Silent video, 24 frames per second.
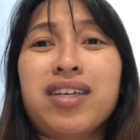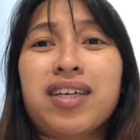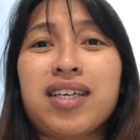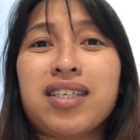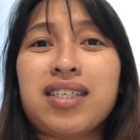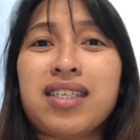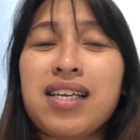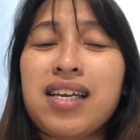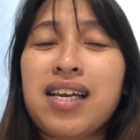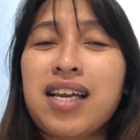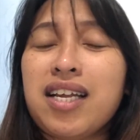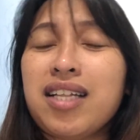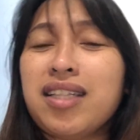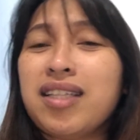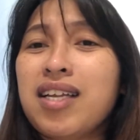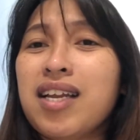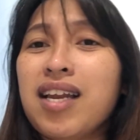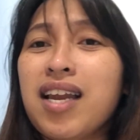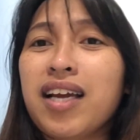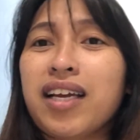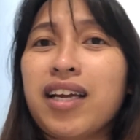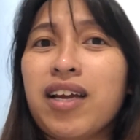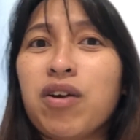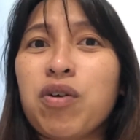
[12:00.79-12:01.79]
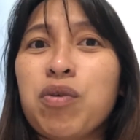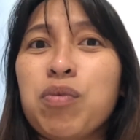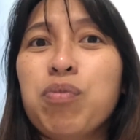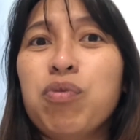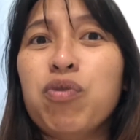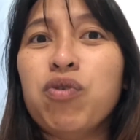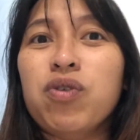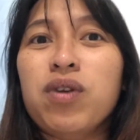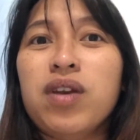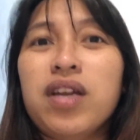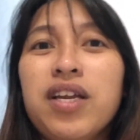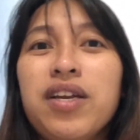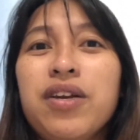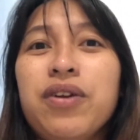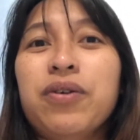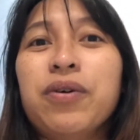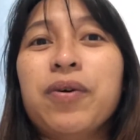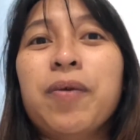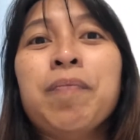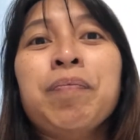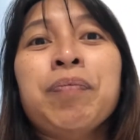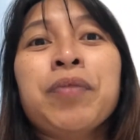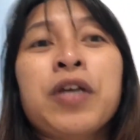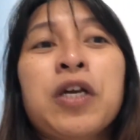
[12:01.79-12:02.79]
kasi lately laging umuulan no
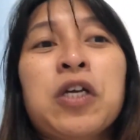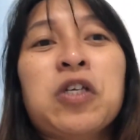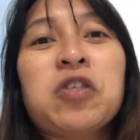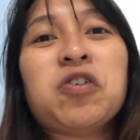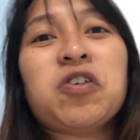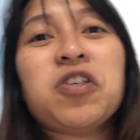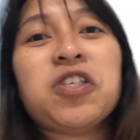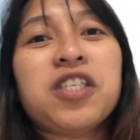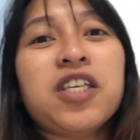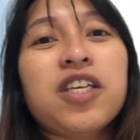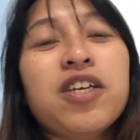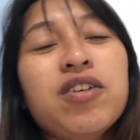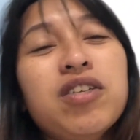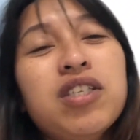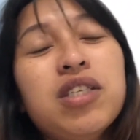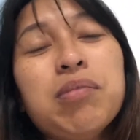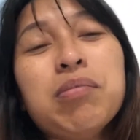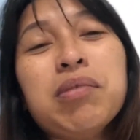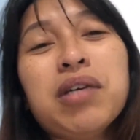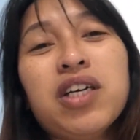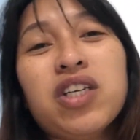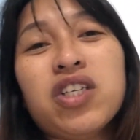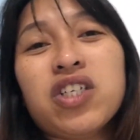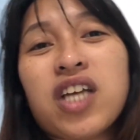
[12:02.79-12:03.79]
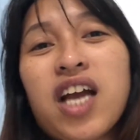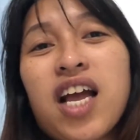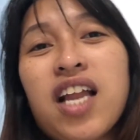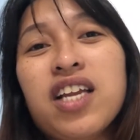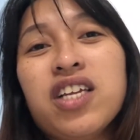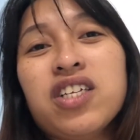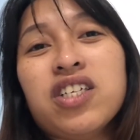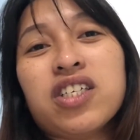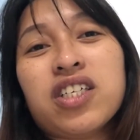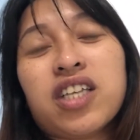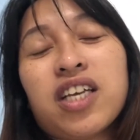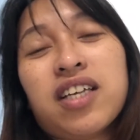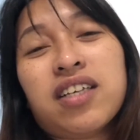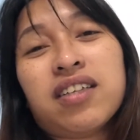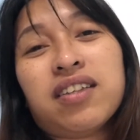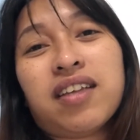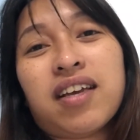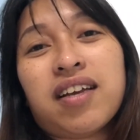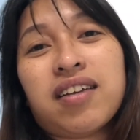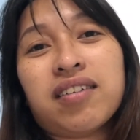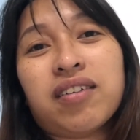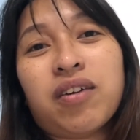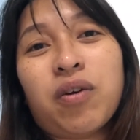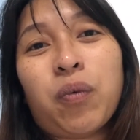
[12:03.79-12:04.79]
so isa yun sa mga challenges I
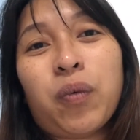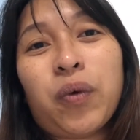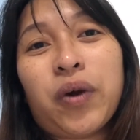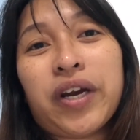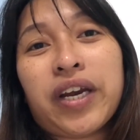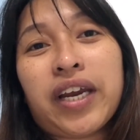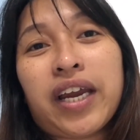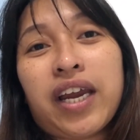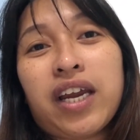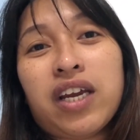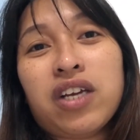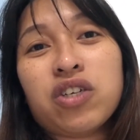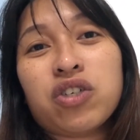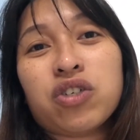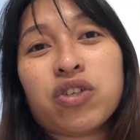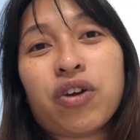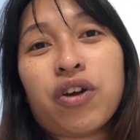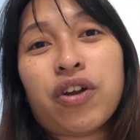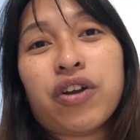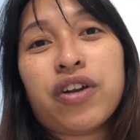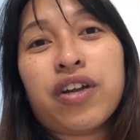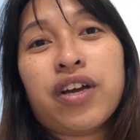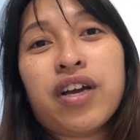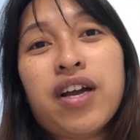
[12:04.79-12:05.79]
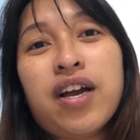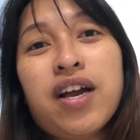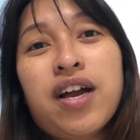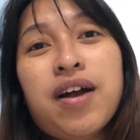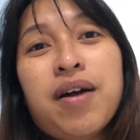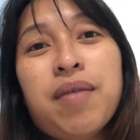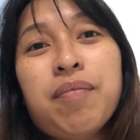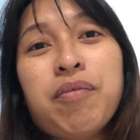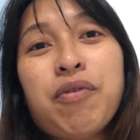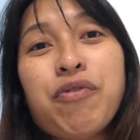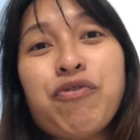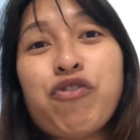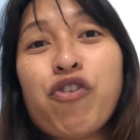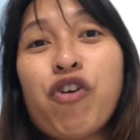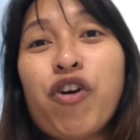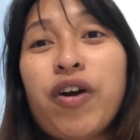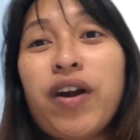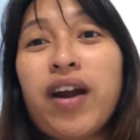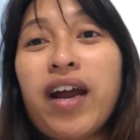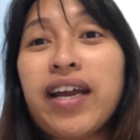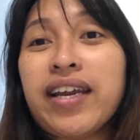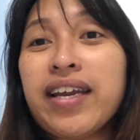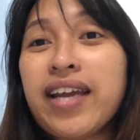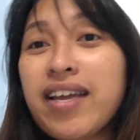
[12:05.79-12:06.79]
think ng workation before
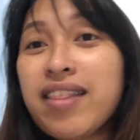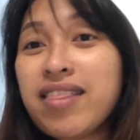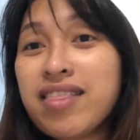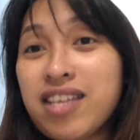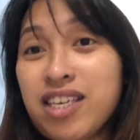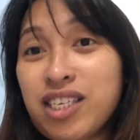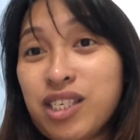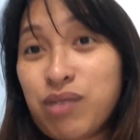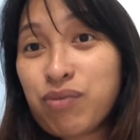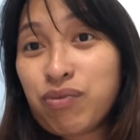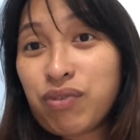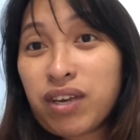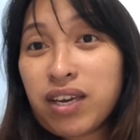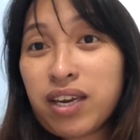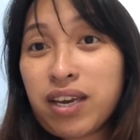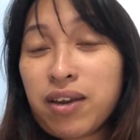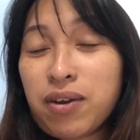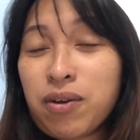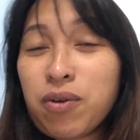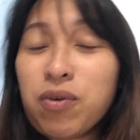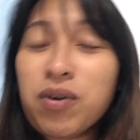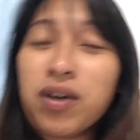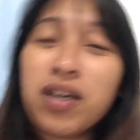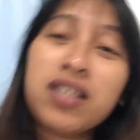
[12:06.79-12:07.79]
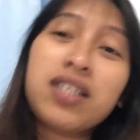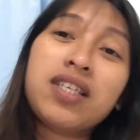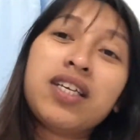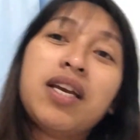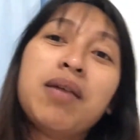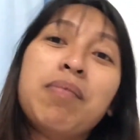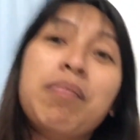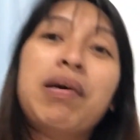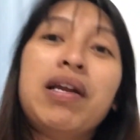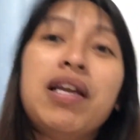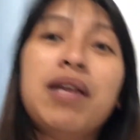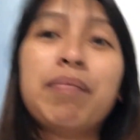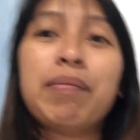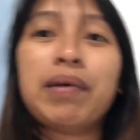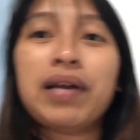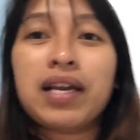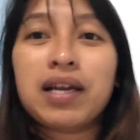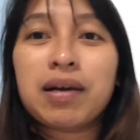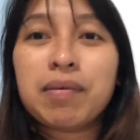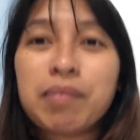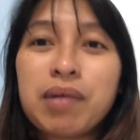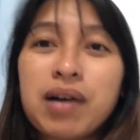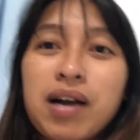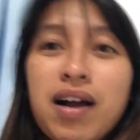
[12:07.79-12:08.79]
I end this video kasi iba naman
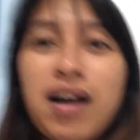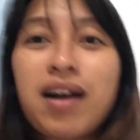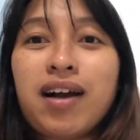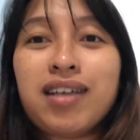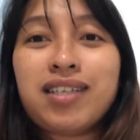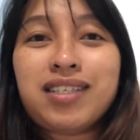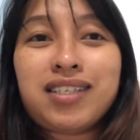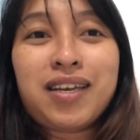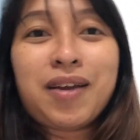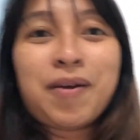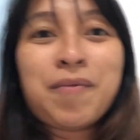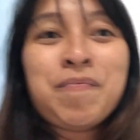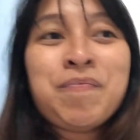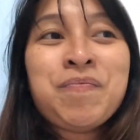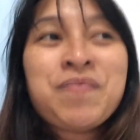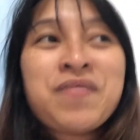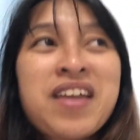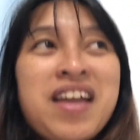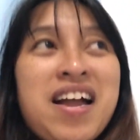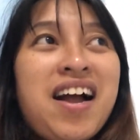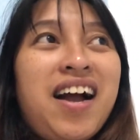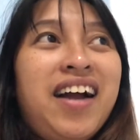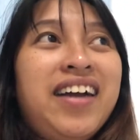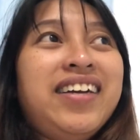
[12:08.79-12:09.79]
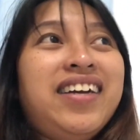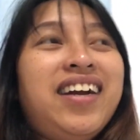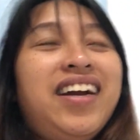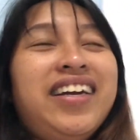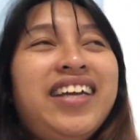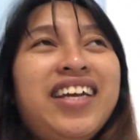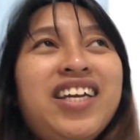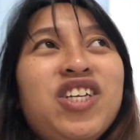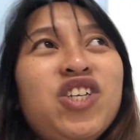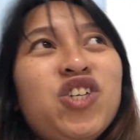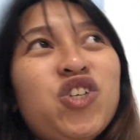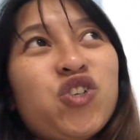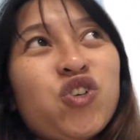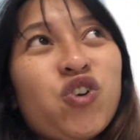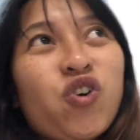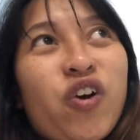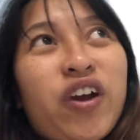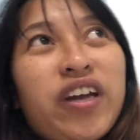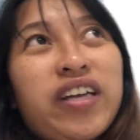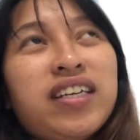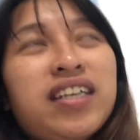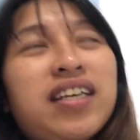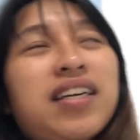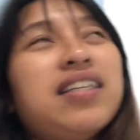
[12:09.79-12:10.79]
ang mga kasi I, I
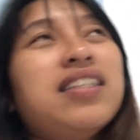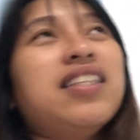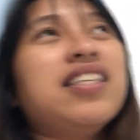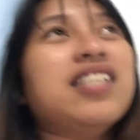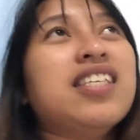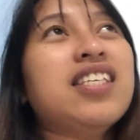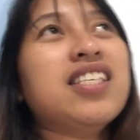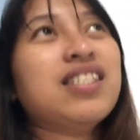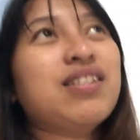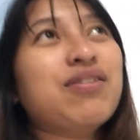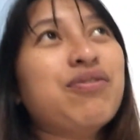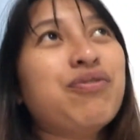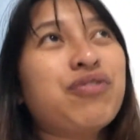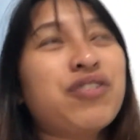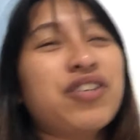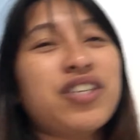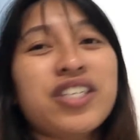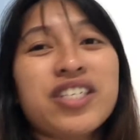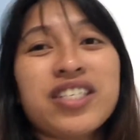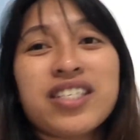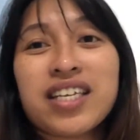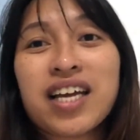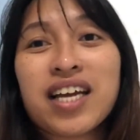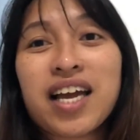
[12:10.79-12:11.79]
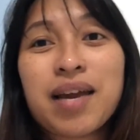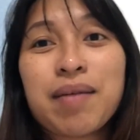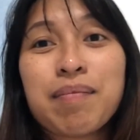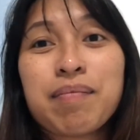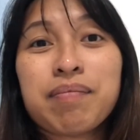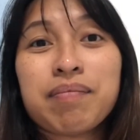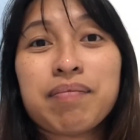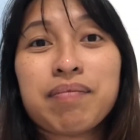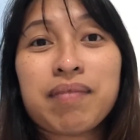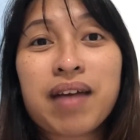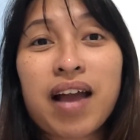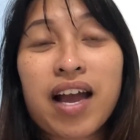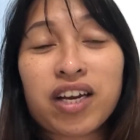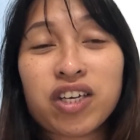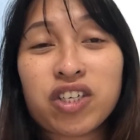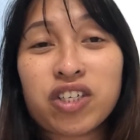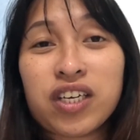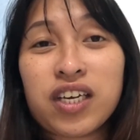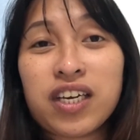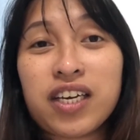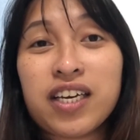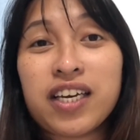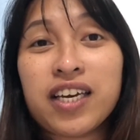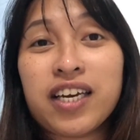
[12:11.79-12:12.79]
enjoyed, this is the first time
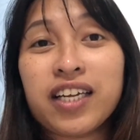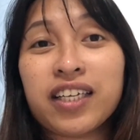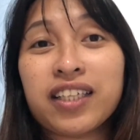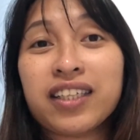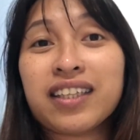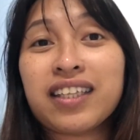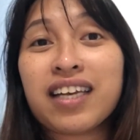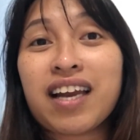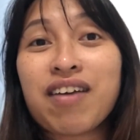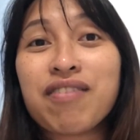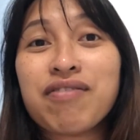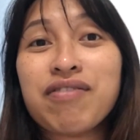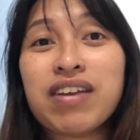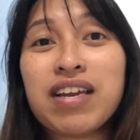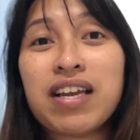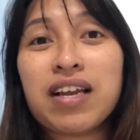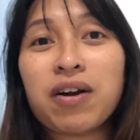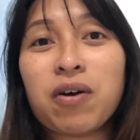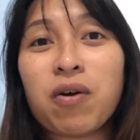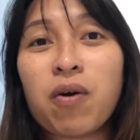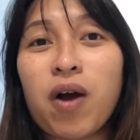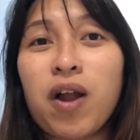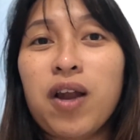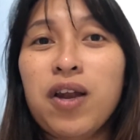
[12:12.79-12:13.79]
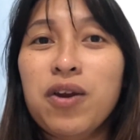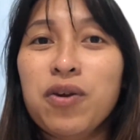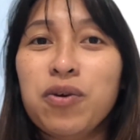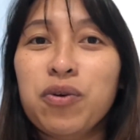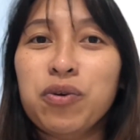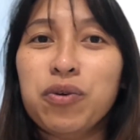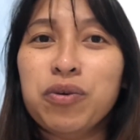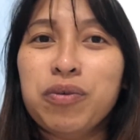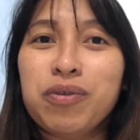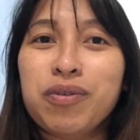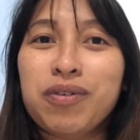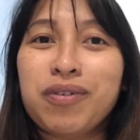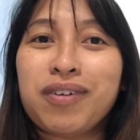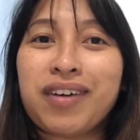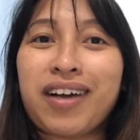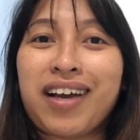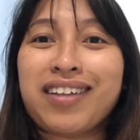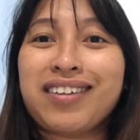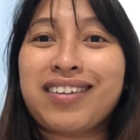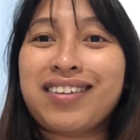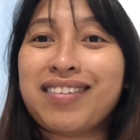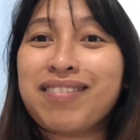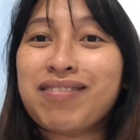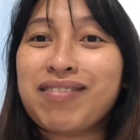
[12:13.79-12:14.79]
actually na nag-travel ako alone, kahit
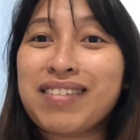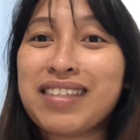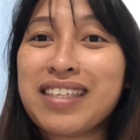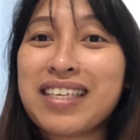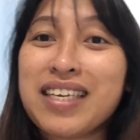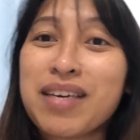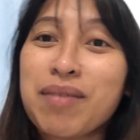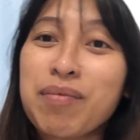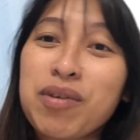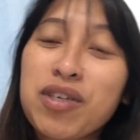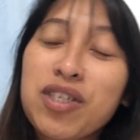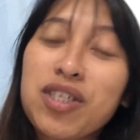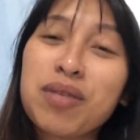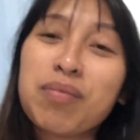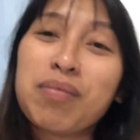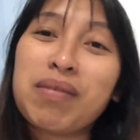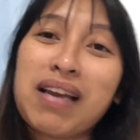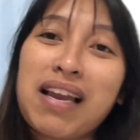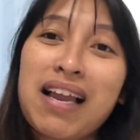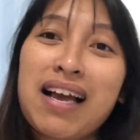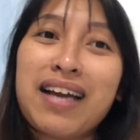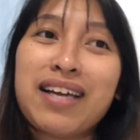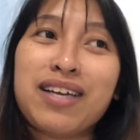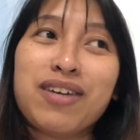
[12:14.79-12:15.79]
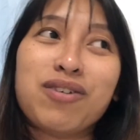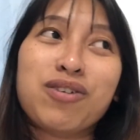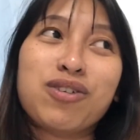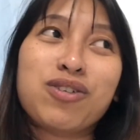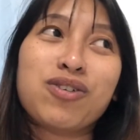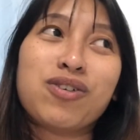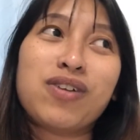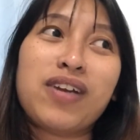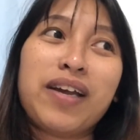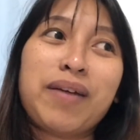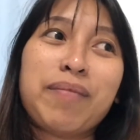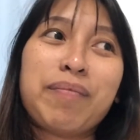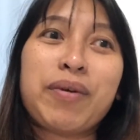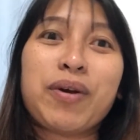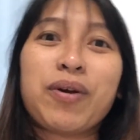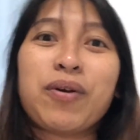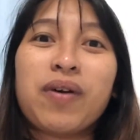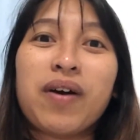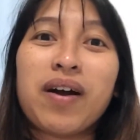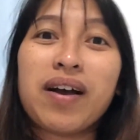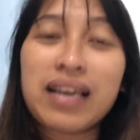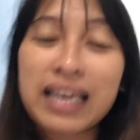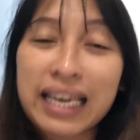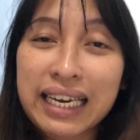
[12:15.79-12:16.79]
hindi naman siya malayo. So like, pero
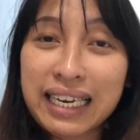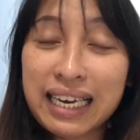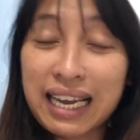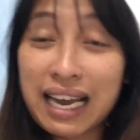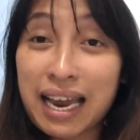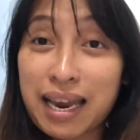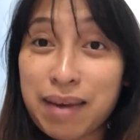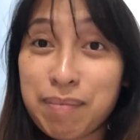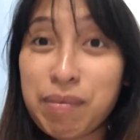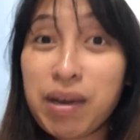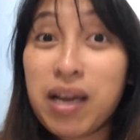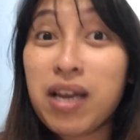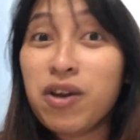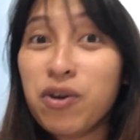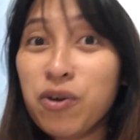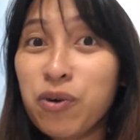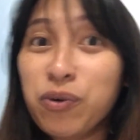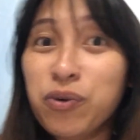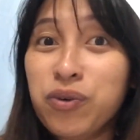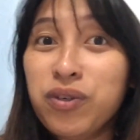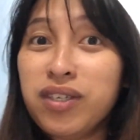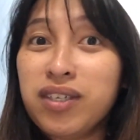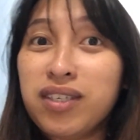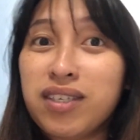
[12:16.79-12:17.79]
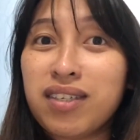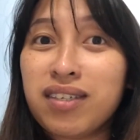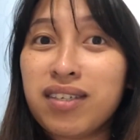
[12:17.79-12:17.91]
like, I'm alone